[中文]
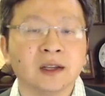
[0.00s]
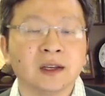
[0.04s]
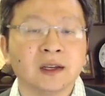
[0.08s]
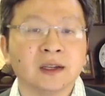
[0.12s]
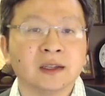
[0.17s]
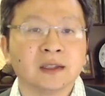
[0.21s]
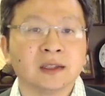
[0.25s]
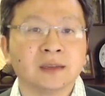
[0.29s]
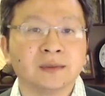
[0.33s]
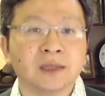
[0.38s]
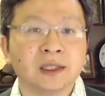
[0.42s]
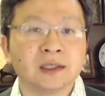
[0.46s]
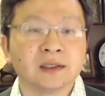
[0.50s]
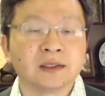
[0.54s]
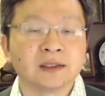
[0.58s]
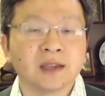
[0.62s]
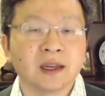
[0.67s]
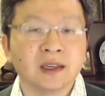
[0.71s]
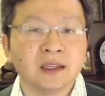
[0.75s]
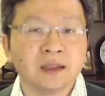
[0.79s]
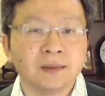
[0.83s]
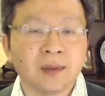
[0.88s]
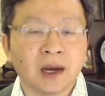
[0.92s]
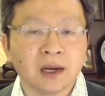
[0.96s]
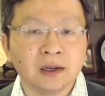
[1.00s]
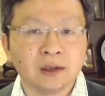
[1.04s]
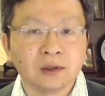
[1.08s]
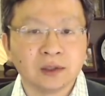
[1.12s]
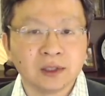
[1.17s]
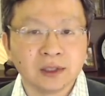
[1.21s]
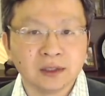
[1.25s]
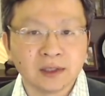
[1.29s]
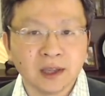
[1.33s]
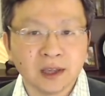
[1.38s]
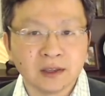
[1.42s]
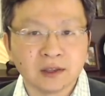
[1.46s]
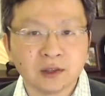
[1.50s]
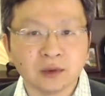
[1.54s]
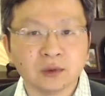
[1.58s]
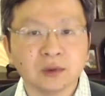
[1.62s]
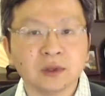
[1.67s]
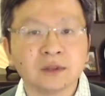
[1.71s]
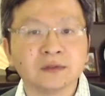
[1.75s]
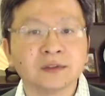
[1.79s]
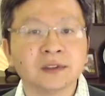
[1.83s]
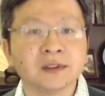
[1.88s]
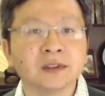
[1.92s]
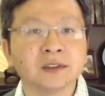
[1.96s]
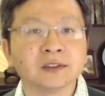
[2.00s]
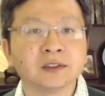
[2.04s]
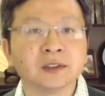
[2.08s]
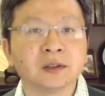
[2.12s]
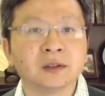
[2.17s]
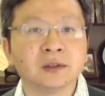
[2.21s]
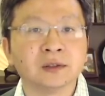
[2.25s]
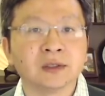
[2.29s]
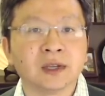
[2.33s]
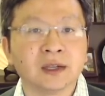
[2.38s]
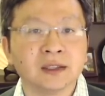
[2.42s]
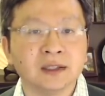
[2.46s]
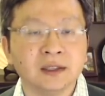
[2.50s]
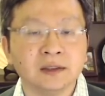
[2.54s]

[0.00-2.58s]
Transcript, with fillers: 那么，在一八六零年九月份的时候呢，